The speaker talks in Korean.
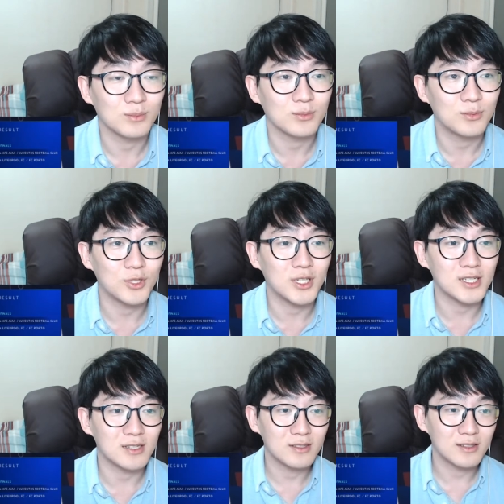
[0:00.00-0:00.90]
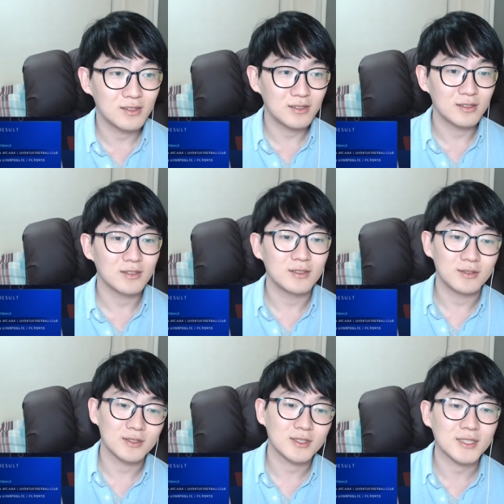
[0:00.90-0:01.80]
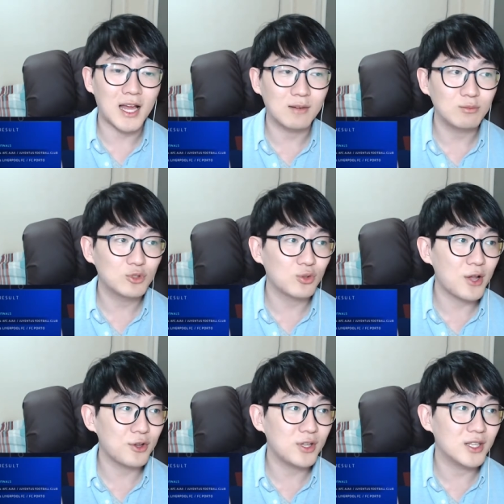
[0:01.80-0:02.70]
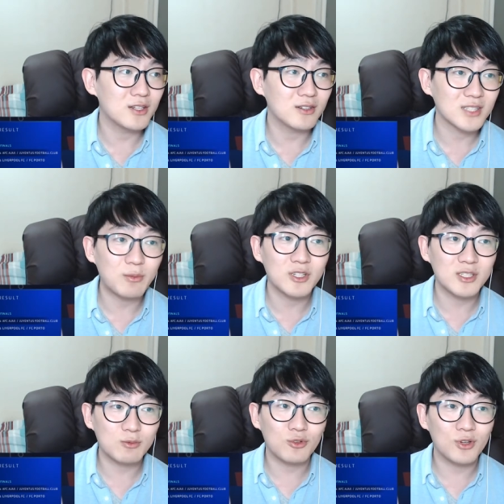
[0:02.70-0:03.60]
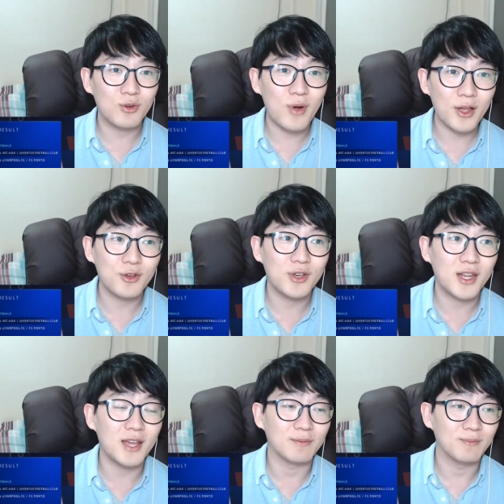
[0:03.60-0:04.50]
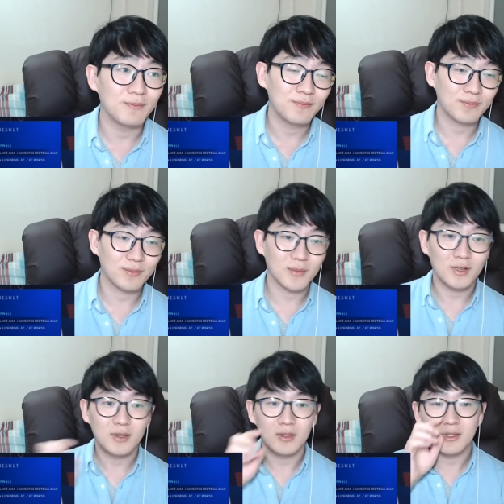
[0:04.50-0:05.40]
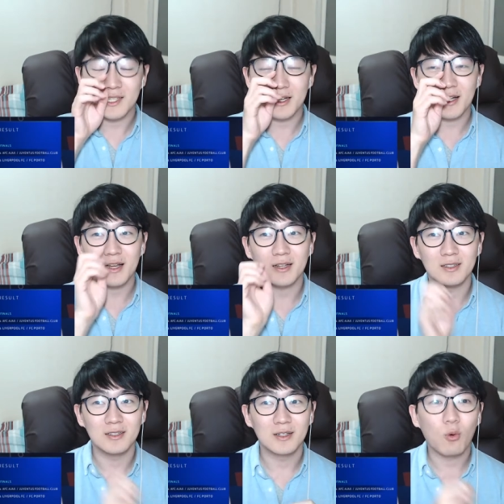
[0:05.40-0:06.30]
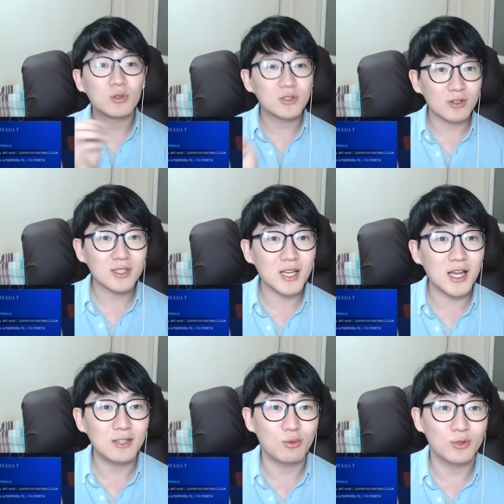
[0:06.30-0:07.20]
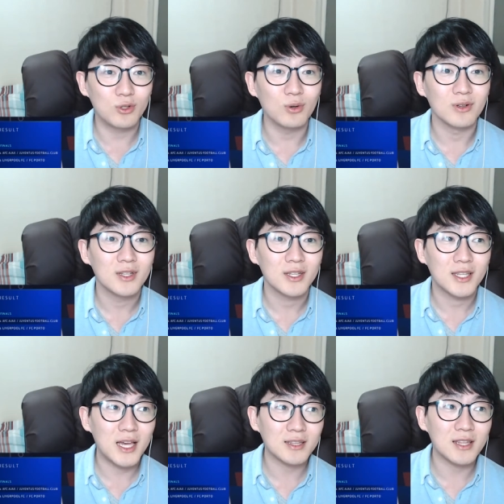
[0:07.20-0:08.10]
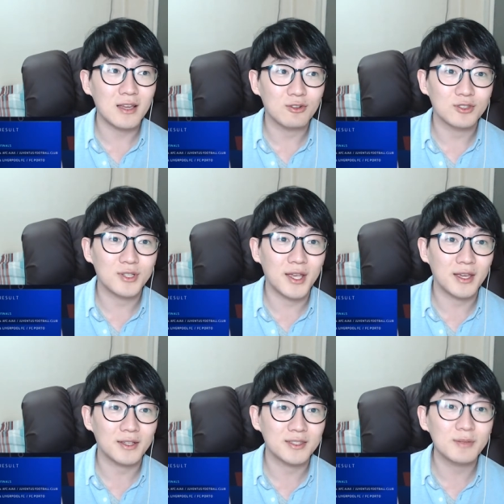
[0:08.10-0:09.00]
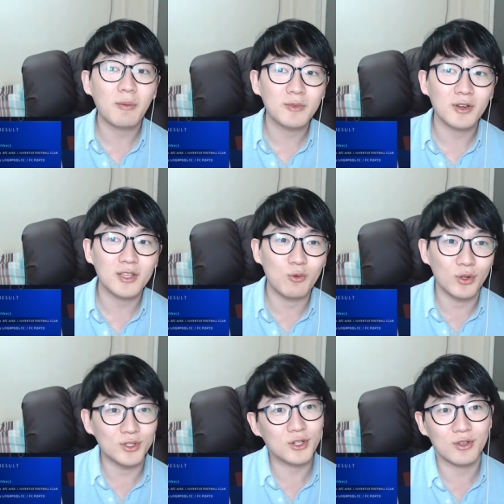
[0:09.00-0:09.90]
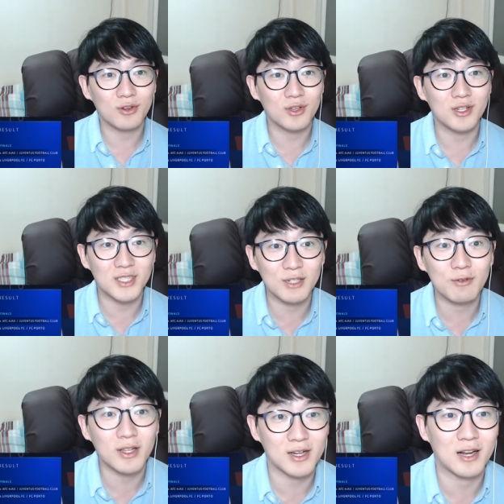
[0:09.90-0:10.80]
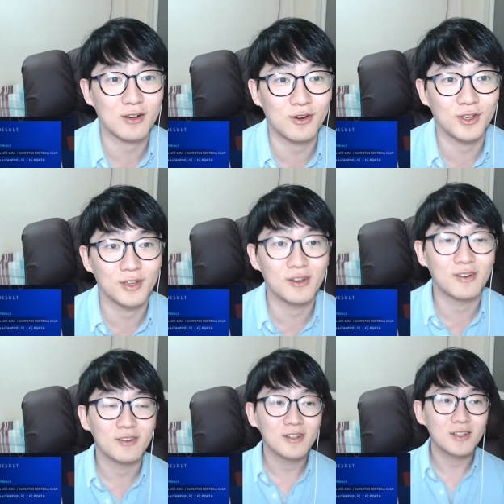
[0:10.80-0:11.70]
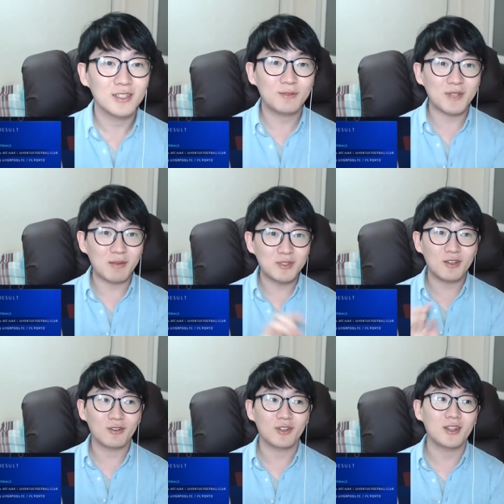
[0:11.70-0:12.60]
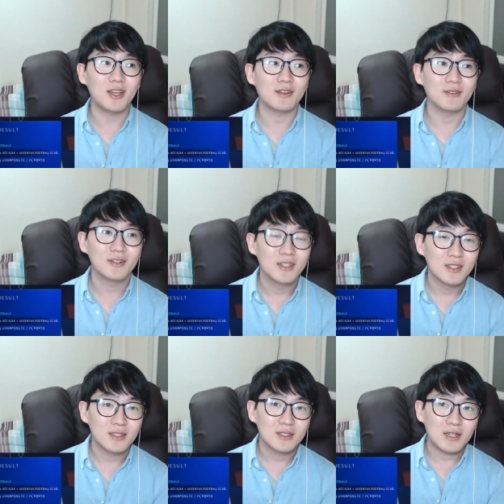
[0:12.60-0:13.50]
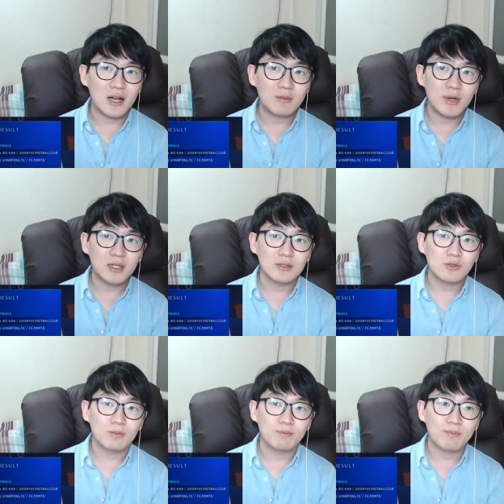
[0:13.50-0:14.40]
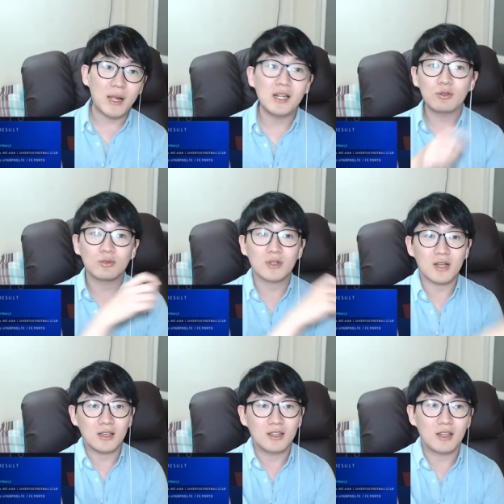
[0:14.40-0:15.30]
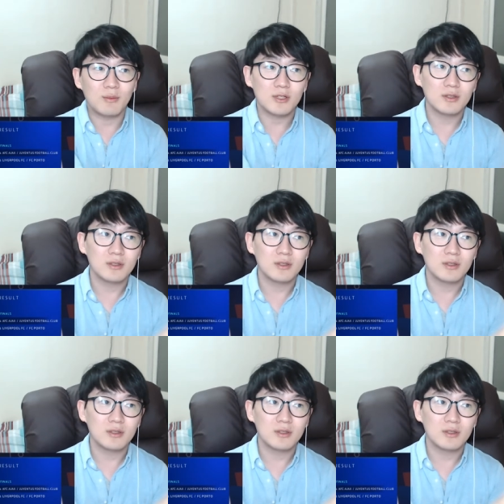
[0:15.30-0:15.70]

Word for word: 뭐냐 다음 주 화요일이죠. 3월 19일 화요일에 제가 고척 스카이돔으로 기아 타이거즈의 시범 경기 원정 경기를 직관해 갈 거예요. 13시 경기인데 아마 좀 빨리 도착하게 되면